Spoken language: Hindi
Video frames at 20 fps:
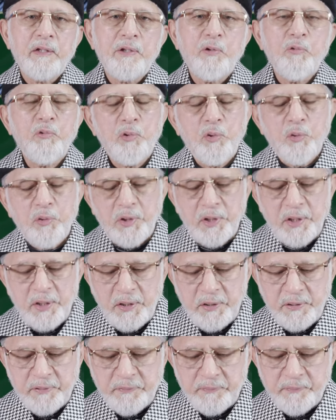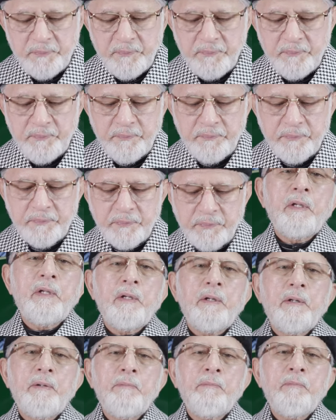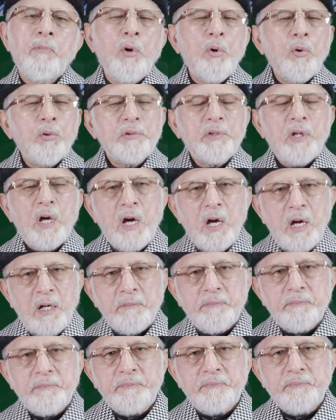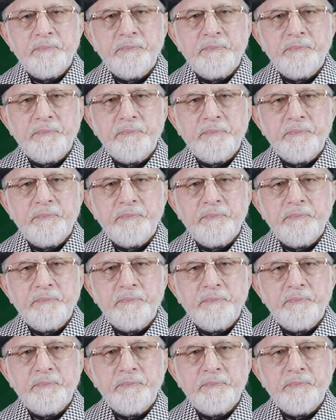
कि उन्होंने बहुत अहम